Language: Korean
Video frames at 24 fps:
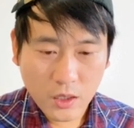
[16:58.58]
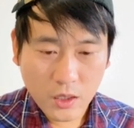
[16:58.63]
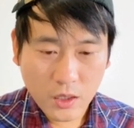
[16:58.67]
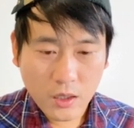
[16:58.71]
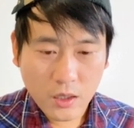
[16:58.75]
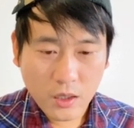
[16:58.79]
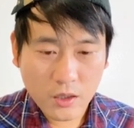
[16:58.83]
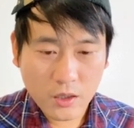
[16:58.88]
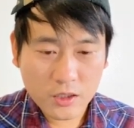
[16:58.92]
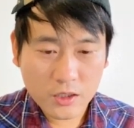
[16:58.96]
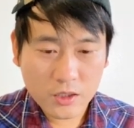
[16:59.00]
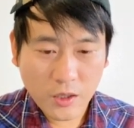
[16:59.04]

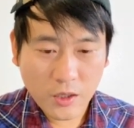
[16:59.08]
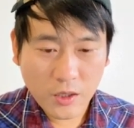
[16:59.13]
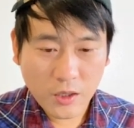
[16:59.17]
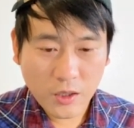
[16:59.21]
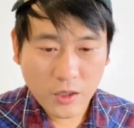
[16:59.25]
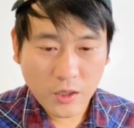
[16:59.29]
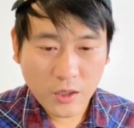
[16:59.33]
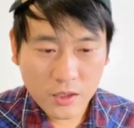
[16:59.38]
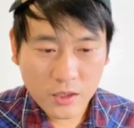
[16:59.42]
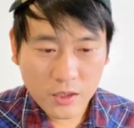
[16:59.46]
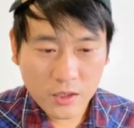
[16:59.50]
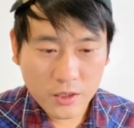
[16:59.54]
그 다음 1,
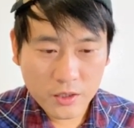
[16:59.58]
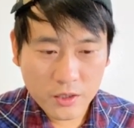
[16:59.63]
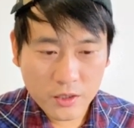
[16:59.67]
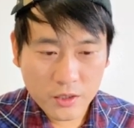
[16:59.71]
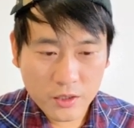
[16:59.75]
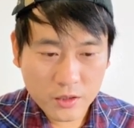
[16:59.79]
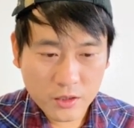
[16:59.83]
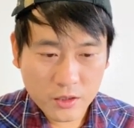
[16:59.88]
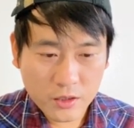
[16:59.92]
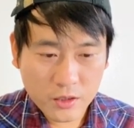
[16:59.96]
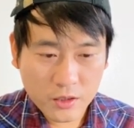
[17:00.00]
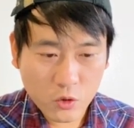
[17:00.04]
2는
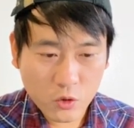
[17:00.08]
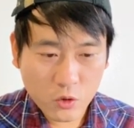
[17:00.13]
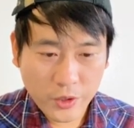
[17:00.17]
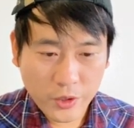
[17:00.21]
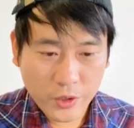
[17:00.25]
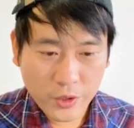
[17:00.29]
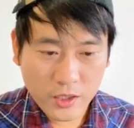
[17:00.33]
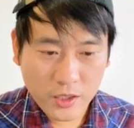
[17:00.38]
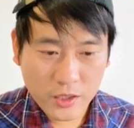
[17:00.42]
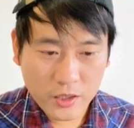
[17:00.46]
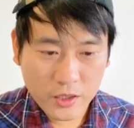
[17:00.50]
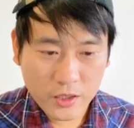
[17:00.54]
이걸 고르면 1,
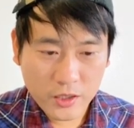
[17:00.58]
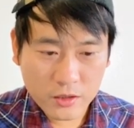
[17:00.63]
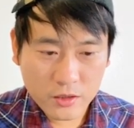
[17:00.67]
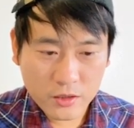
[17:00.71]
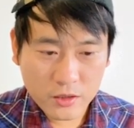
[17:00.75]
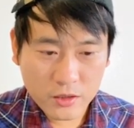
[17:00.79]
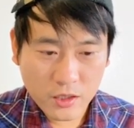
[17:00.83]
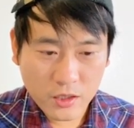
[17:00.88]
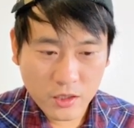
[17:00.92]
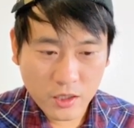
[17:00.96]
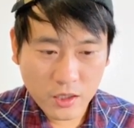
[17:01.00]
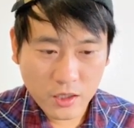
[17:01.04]
2는
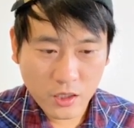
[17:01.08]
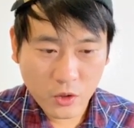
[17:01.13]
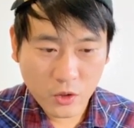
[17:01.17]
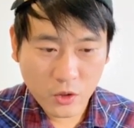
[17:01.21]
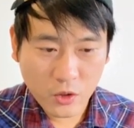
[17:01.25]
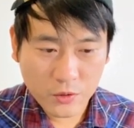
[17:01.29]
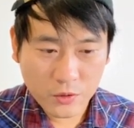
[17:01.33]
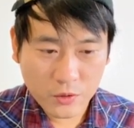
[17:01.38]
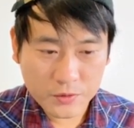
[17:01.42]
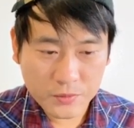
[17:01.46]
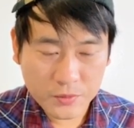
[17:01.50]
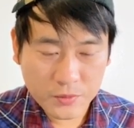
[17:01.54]
클릭할 내용이
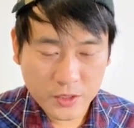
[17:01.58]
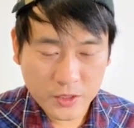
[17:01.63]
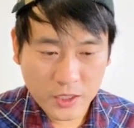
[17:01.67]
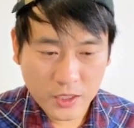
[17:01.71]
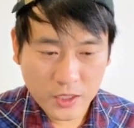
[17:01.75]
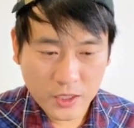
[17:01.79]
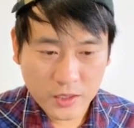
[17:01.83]
없습니다.